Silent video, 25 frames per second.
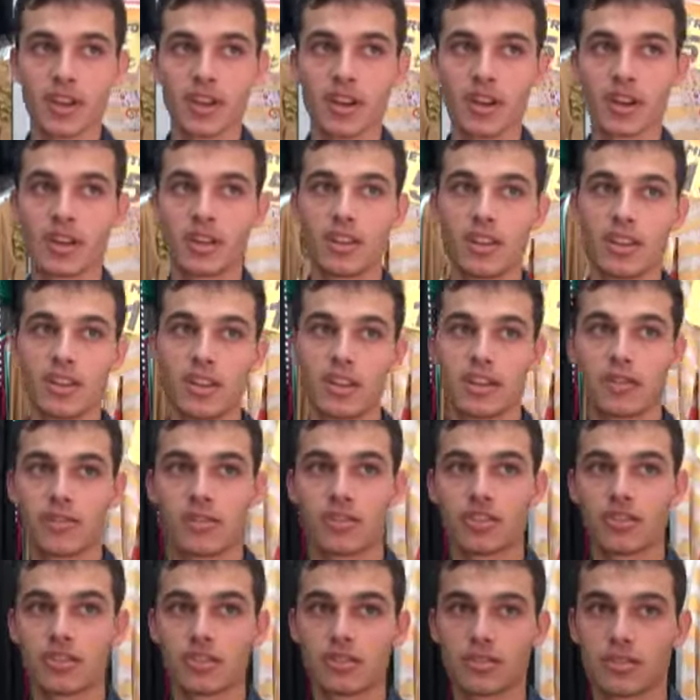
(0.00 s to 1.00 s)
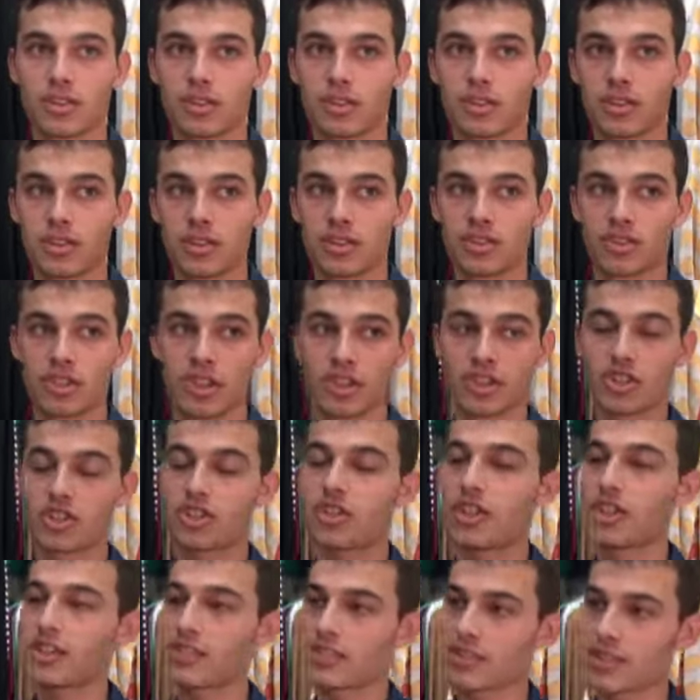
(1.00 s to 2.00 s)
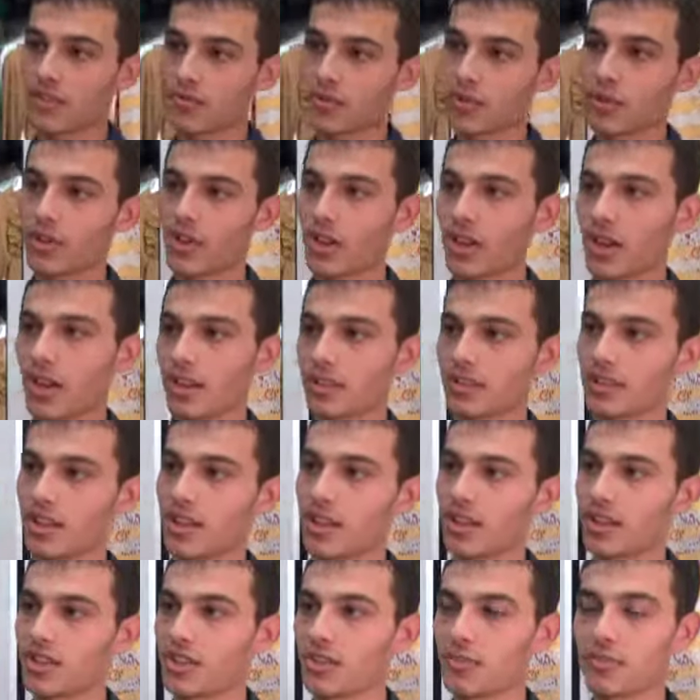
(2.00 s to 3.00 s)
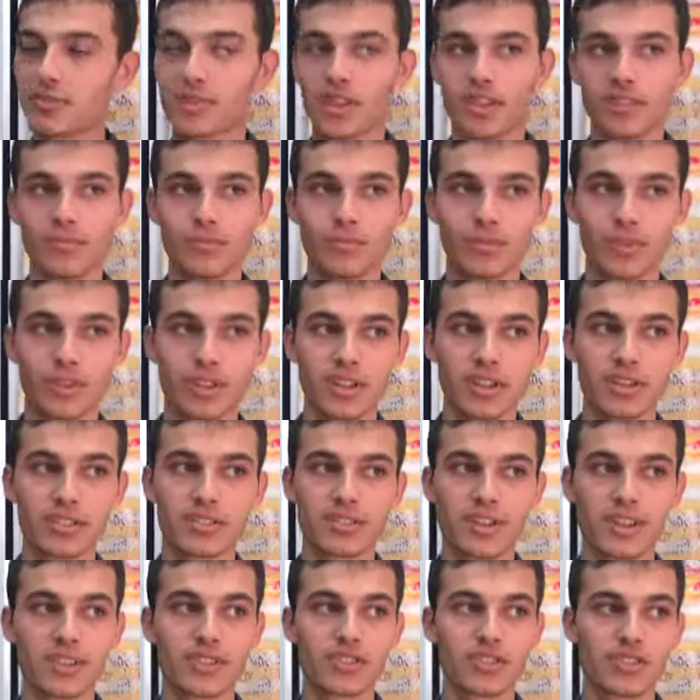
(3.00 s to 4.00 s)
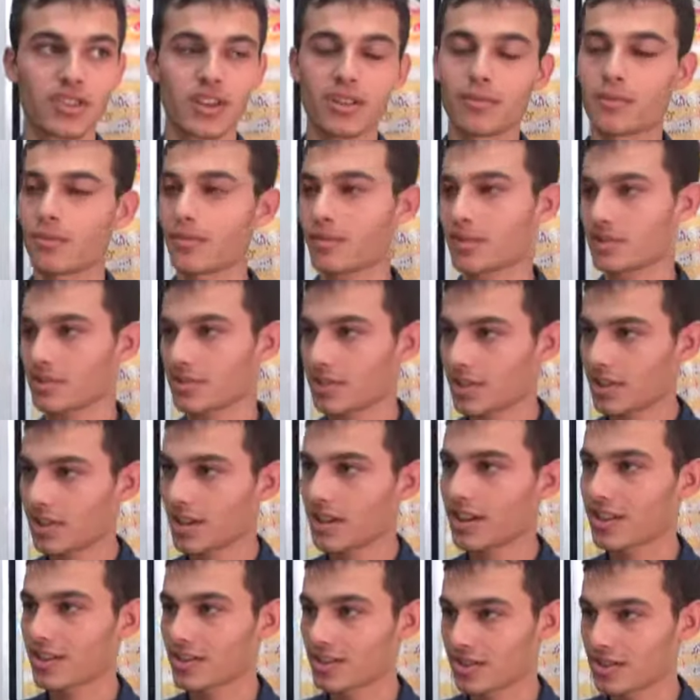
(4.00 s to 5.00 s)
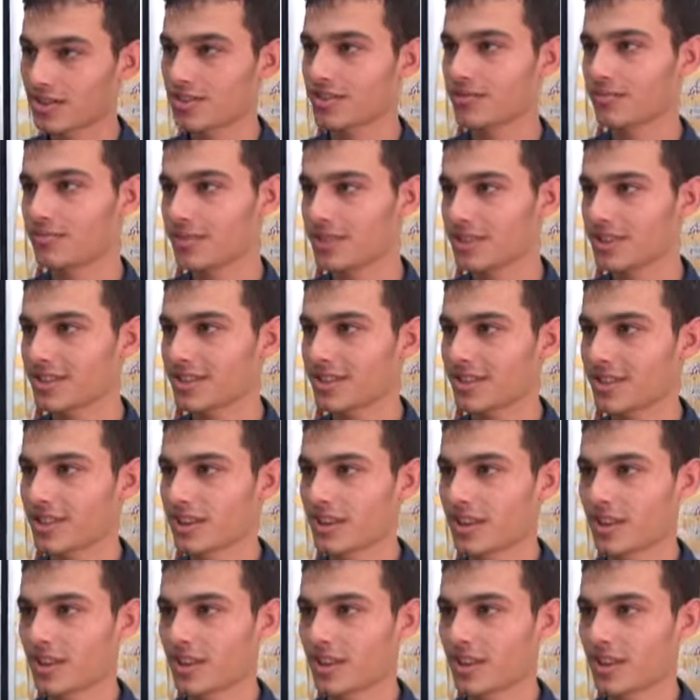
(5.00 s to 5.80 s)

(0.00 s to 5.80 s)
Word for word: Hani e, çarşı esnafı olarak da yani kimsenin buna ses çıkarmamasına karşıyız biz.